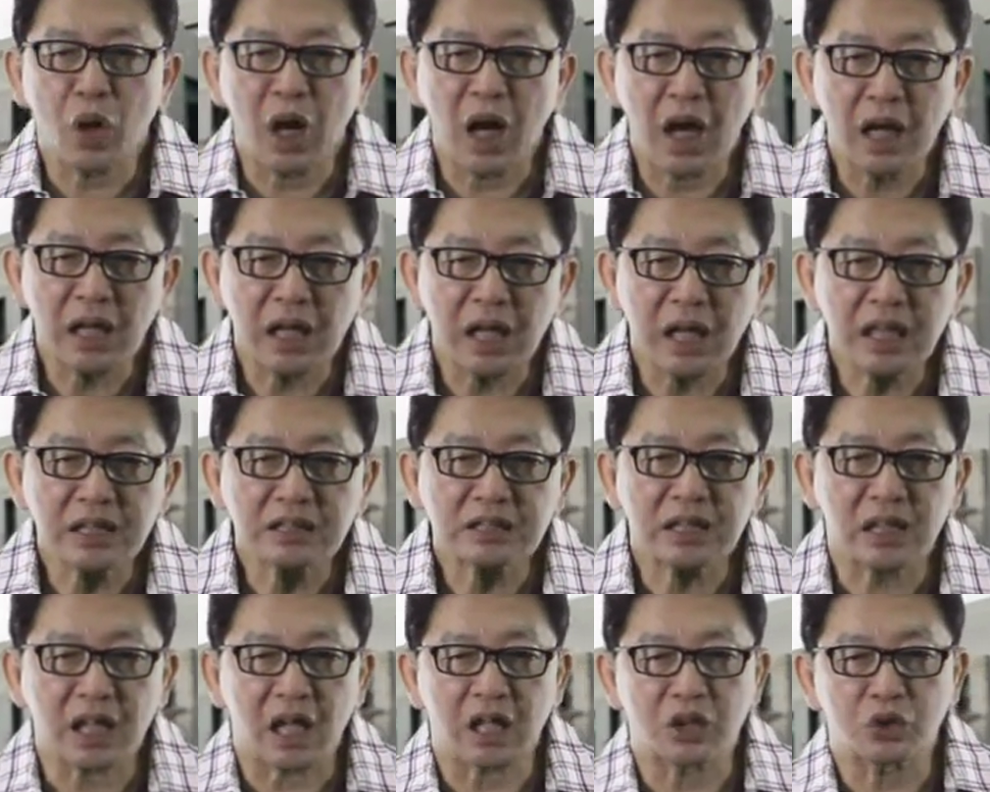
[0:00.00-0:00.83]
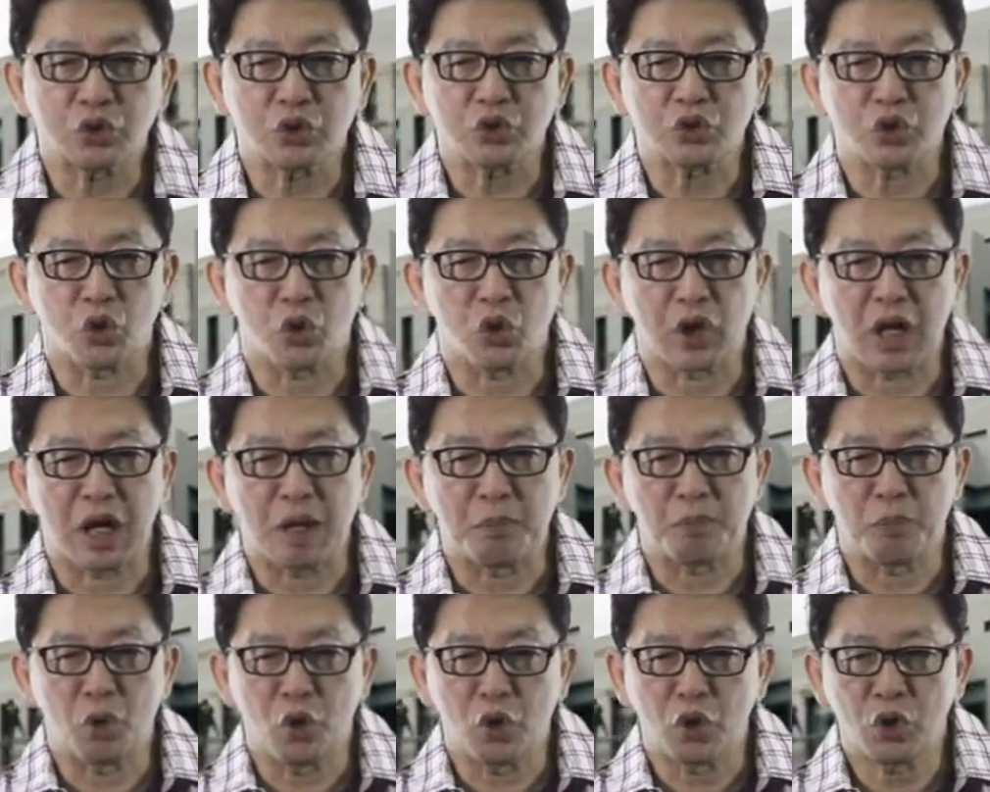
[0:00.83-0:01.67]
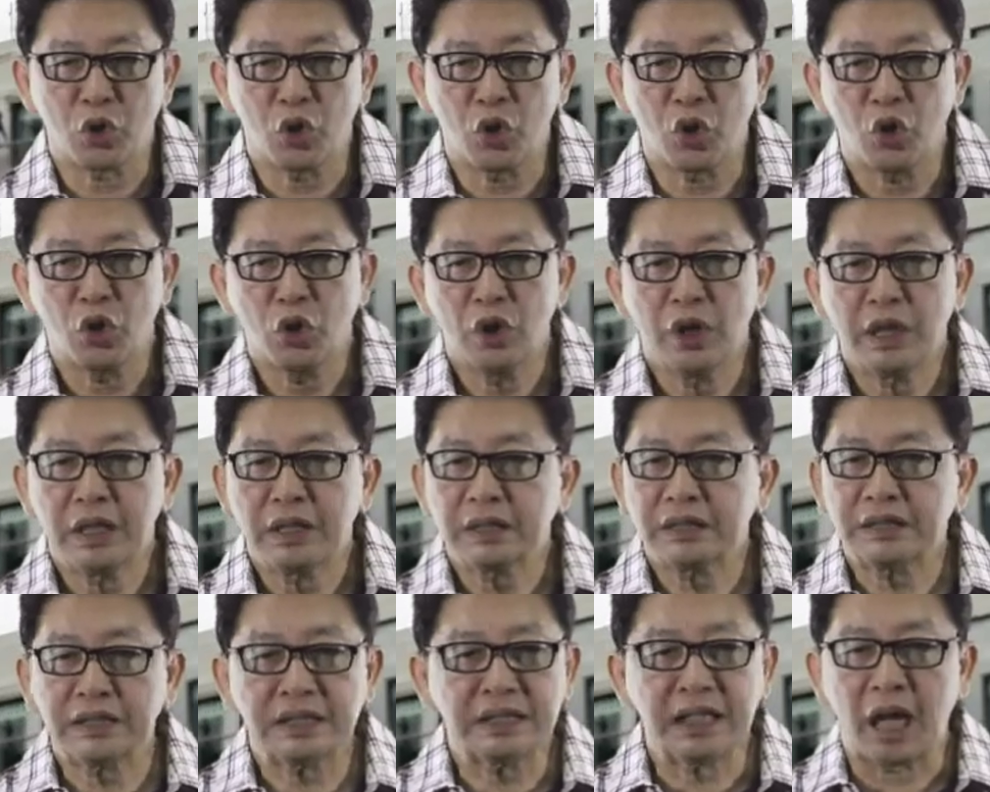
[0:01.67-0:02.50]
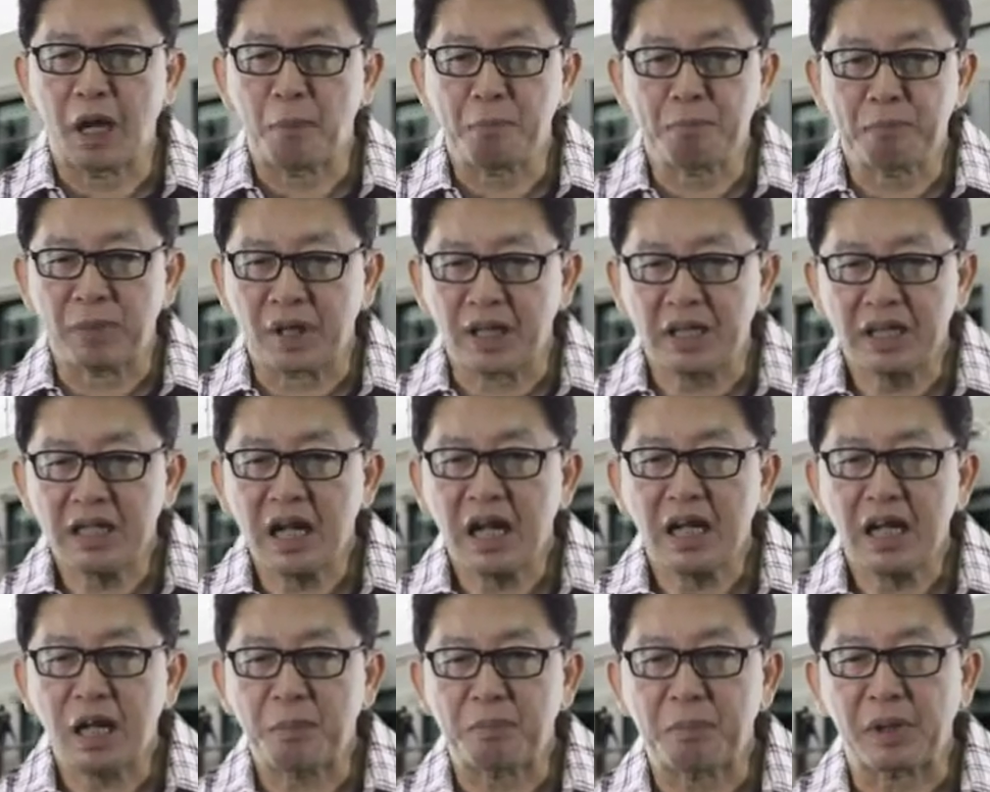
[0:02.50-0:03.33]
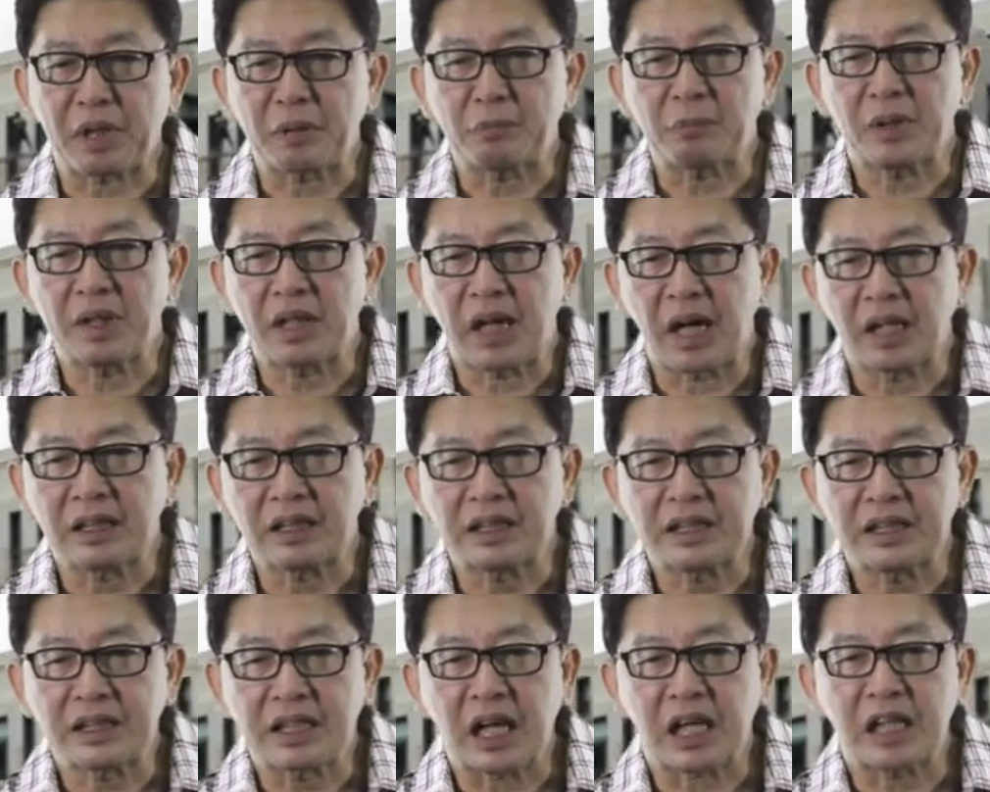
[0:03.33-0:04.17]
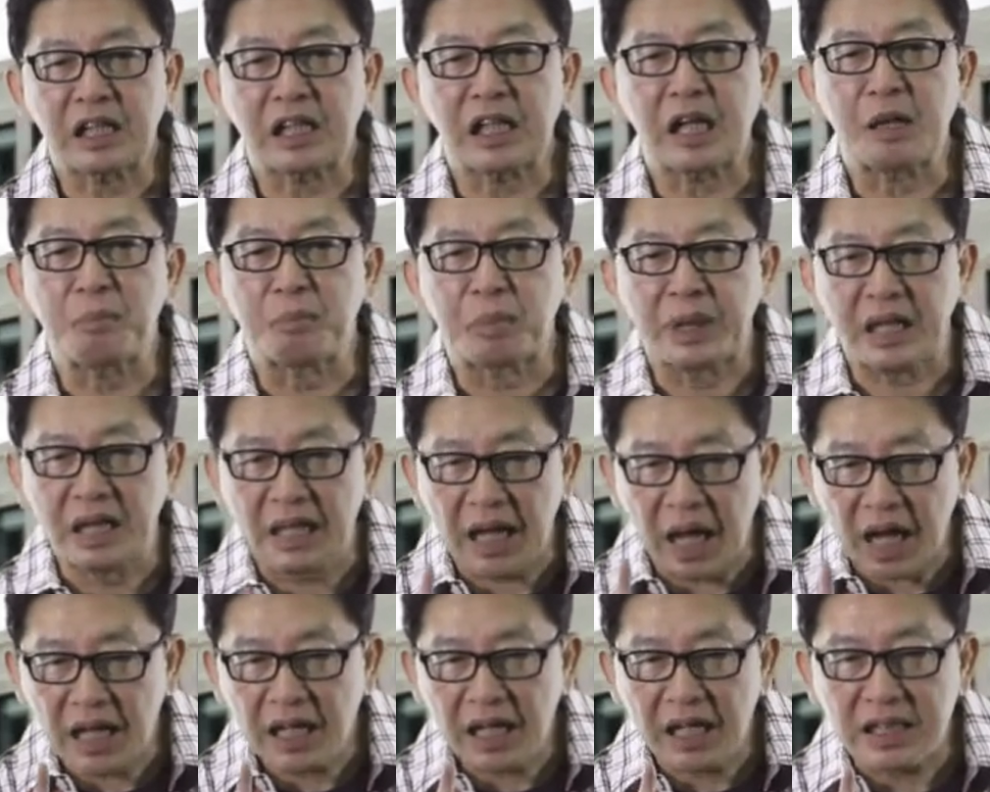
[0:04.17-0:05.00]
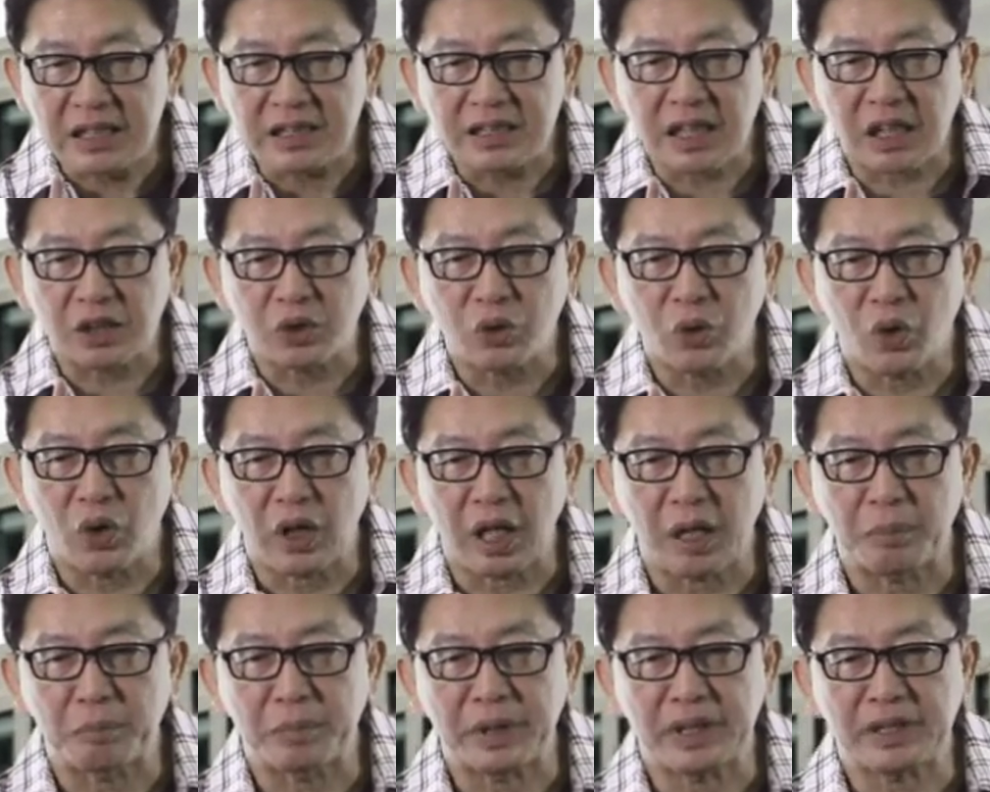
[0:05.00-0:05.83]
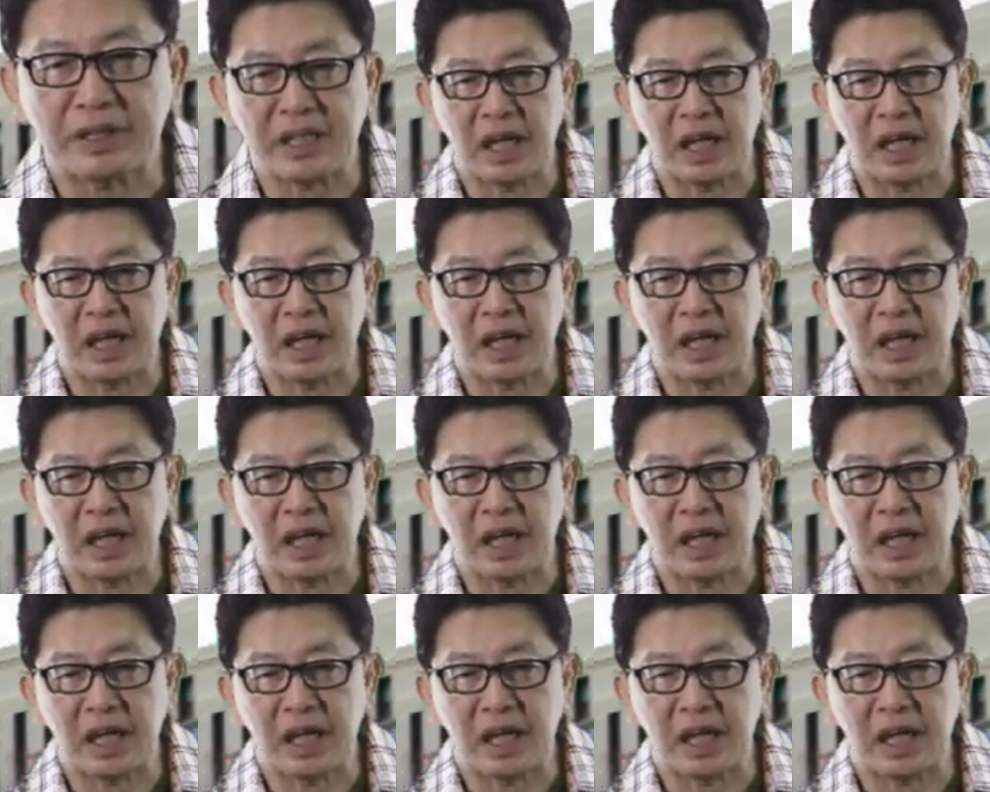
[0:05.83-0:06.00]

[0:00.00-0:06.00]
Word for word: suara seratus orang bodoh tidak pernah dapat menggantikan kebenaran satu orang